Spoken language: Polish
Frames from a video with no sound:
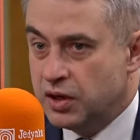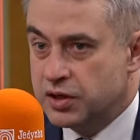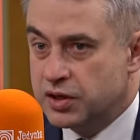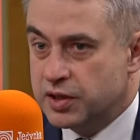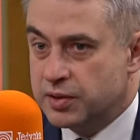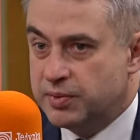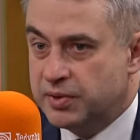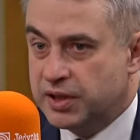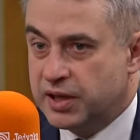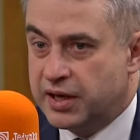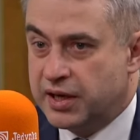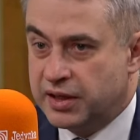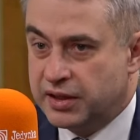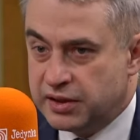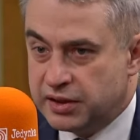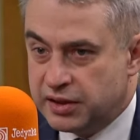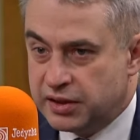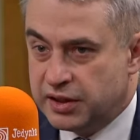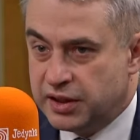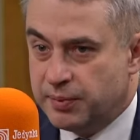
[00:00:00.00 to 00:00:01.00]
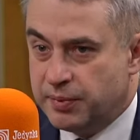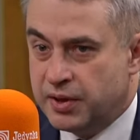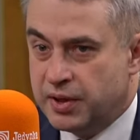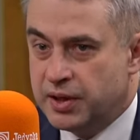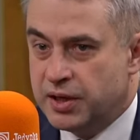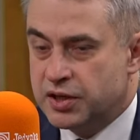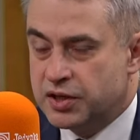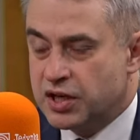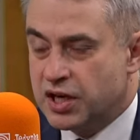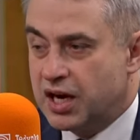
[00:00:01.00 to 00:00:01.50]
żeby te kredyty nie
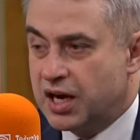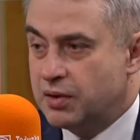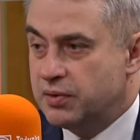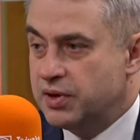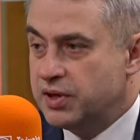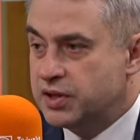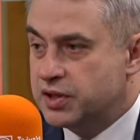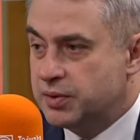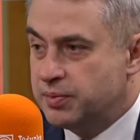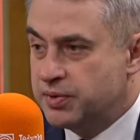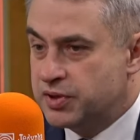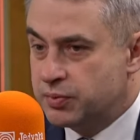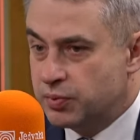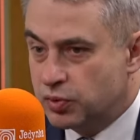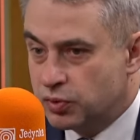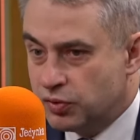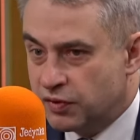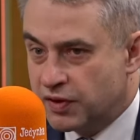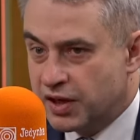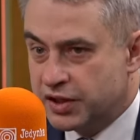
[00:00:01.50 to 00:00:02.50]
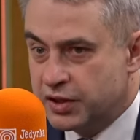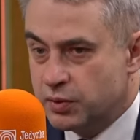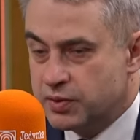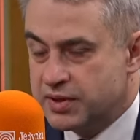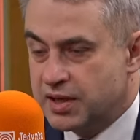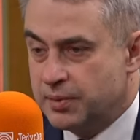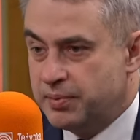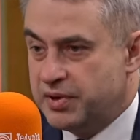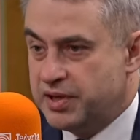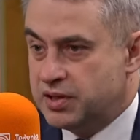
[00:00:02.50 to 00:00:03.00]
szalały, żeby złotówka się
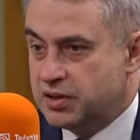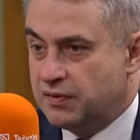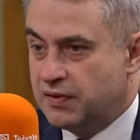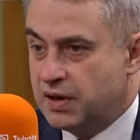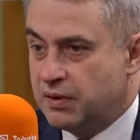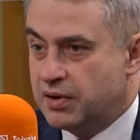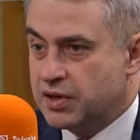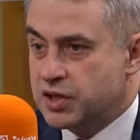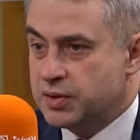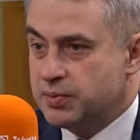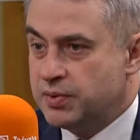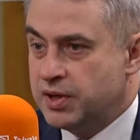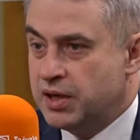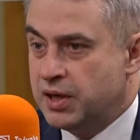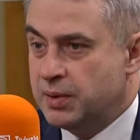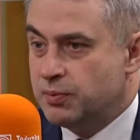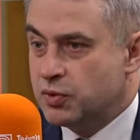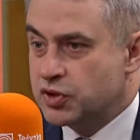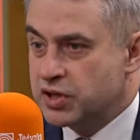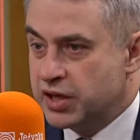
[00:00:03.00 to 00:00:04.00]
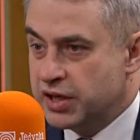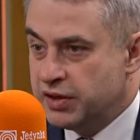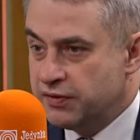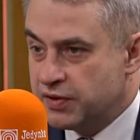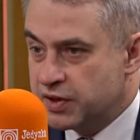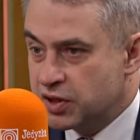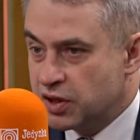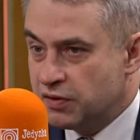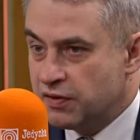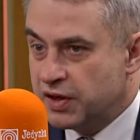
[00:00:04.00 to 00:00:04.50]
ustabilizowała, żeby można
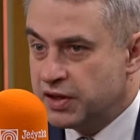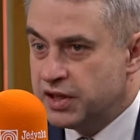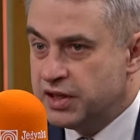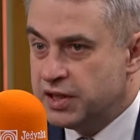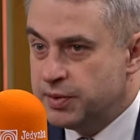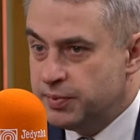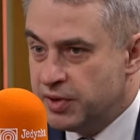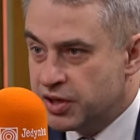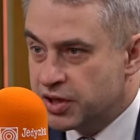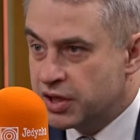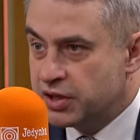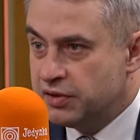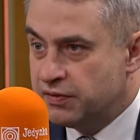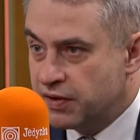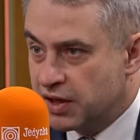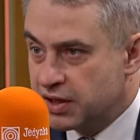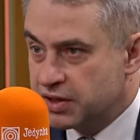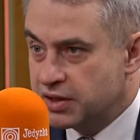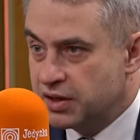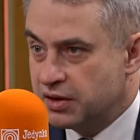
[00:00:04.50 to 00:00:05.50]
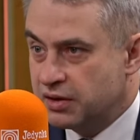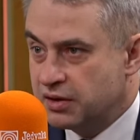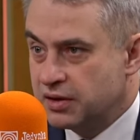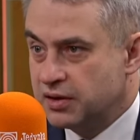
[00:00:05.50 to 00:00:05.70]
inwestować i zmniejszać inflację.